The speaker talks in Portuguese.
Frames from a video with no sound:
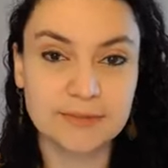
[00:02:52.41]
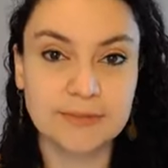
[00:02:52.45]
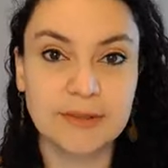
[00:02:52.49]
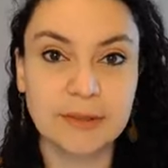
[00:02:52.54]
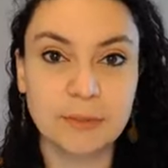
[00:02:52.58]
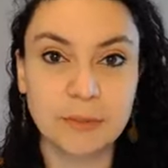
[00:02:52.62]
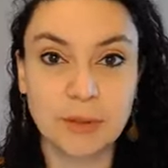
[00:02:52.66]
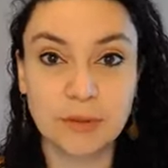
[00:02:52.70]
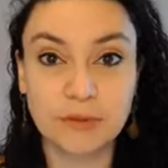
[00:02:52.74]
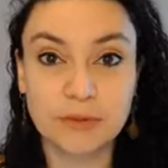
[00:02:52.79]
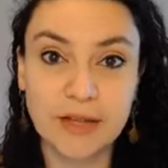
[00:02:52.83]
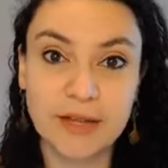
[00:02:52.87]

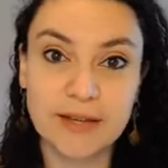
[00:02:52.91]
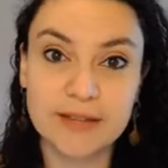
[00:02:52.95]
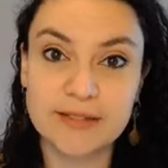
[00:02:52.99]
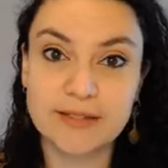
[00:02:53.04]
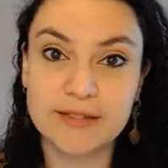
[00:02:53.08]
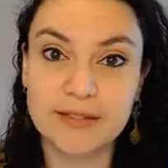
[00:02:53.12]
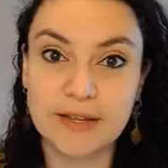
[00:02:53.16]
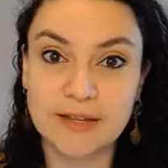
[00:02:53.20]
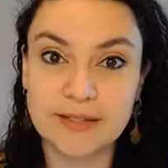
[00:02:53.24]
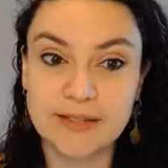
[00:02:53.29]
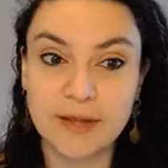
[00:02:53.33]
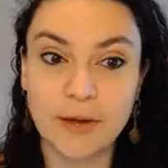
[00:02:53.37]
Lembrando que a
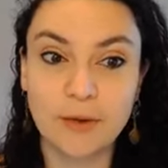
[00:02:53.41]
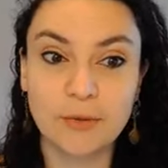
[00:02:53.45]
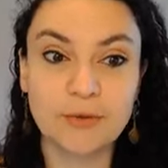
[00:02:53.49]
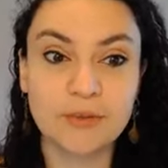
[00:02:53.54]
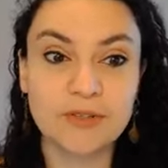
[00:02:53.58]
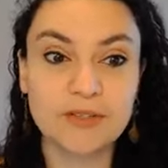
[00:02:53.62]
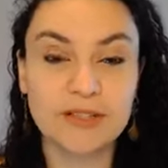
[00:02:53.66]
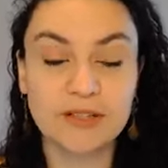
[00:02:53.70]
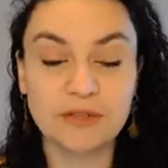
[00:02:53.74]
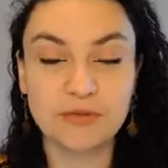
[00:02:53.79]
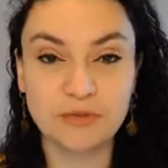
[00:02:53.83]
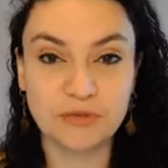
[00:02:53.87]
resistência é algo que
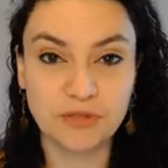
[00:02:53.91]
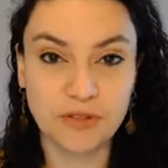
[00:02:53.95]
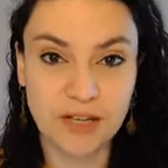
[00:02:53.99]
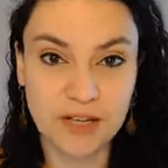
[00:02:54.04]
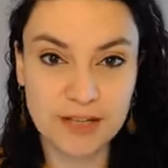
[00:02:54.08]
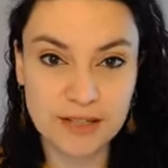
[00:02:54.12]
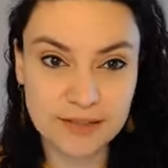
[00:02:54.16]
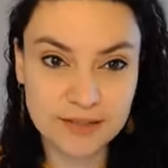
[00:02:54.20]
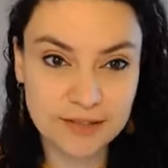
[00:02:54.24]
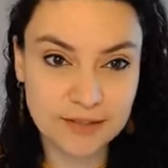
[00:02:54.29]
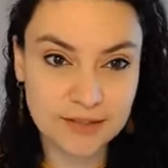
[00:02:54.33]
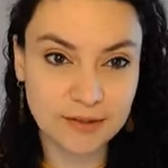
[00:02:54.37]
se
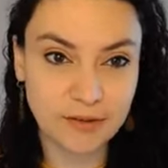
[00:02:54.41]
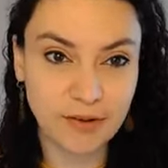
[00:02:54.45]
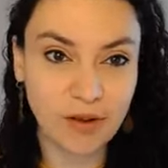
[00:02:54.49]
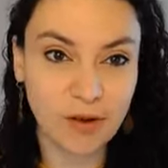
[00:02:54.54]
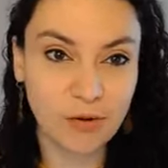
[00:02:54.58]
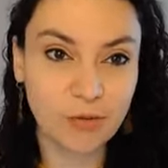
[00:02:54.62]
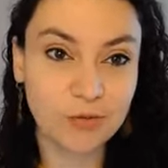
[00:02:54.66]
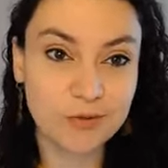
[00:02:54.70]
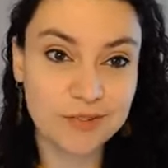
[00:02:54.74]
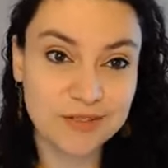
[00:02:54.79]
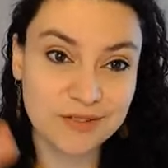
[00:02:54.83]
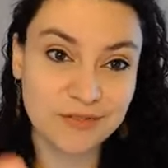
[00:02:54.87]
enfrenta, não né? é
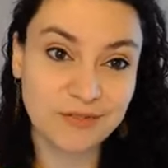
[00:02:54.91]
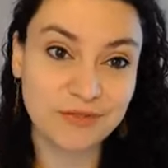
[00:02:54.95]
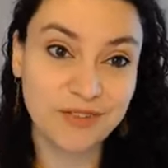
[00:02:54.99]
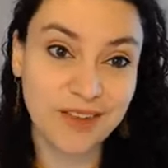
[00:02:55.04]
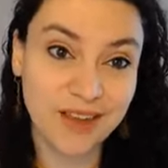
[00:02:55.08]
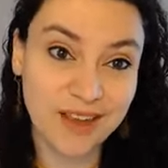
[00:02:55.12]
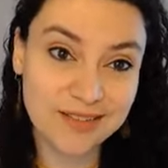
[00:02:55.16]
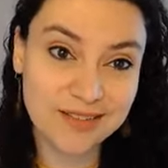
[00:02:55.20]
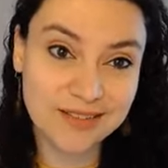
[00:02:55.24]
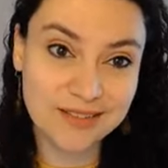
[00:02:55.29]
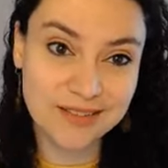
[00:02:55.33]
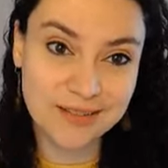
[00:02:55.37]
algo que se
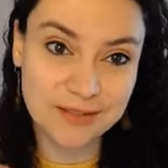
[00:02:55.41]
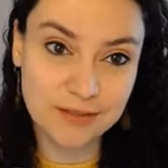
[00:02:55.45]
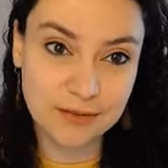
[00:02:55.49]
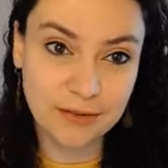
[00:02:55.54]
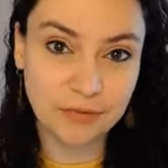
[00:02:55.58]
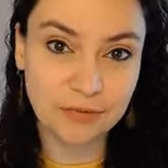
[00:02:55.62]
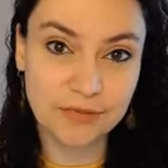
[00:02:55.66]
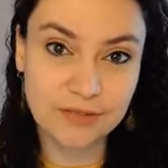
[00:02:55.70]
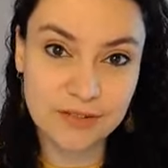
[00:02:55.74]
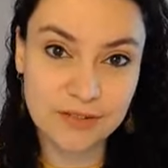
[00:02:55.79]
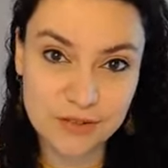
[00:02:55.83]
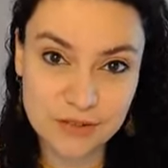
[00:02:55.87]
vence
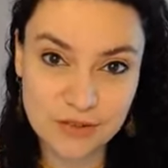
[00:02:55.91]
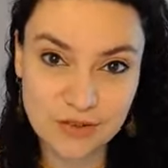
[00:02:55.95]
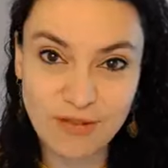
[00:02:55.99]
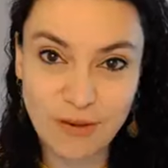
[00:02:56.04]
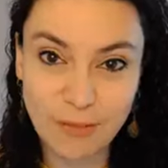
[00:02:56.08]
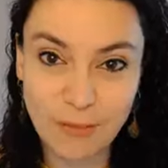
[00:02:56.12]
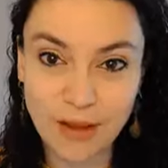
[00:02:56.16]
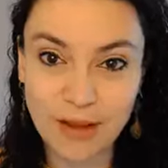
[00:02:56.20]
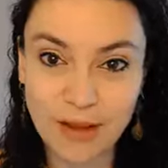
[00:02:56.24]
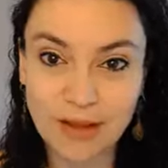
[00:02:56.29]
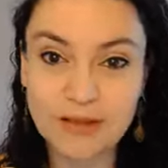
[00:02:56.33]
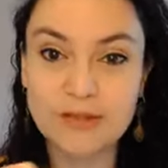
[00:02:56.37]

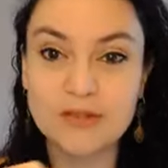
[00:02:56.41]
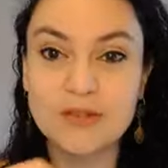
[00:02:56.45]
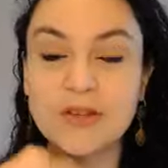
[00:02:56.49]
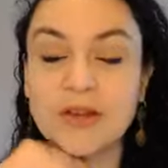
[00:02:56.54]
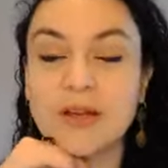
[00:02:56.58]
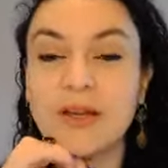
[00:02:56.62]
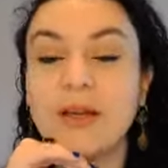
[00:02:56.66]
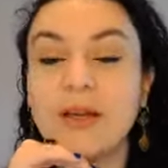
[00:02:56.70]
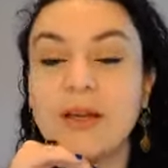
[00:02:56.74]
definitivamente.